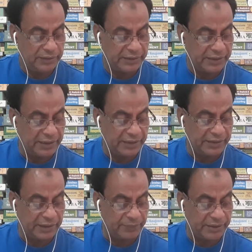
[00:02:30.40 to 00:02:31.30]
তো সেখানে
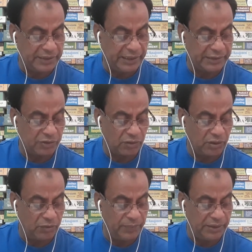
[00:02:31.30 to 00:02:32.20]
থাকবে কি কাজ করা
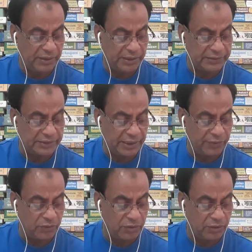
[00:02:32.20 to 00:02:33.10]
হবে কাজ কেন
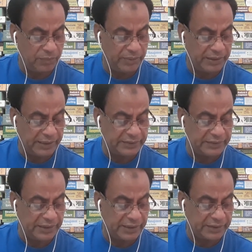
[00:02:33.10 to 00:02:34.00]
করা হবে কাজের
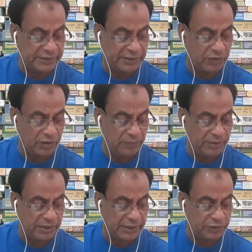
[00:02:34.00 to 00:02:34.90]
দ্বারা কাজটি করা হবে
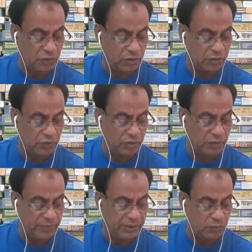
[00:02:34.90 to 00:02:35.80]
কাজ কখন করা
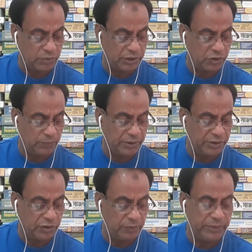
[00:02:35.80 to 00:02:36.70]
হবে কোথায়
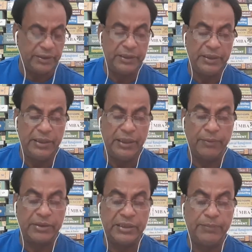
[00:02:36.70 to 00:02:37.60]
সম্পাদিত হবে
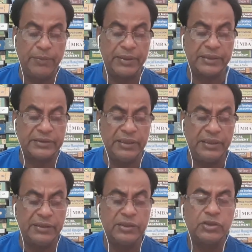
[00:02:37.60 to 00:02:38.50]
এবং কিভাবে কাজটা
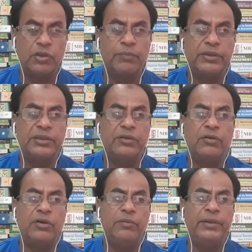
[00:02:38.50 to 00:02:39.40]
সম্পাদিত
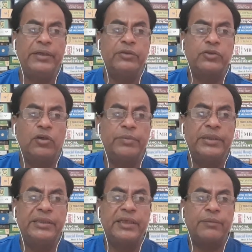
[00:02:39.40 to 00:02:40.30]
করা হবে এগুলো সবই
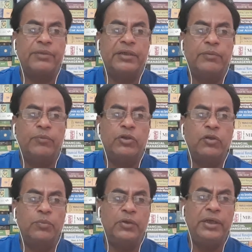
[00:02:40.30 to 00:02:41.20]
কি থাকবে
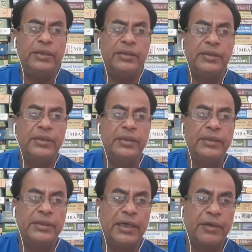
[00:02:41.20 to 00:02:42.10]
পরিকল্পনায়
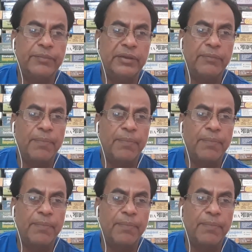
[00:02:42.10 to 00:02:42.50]
থাকবে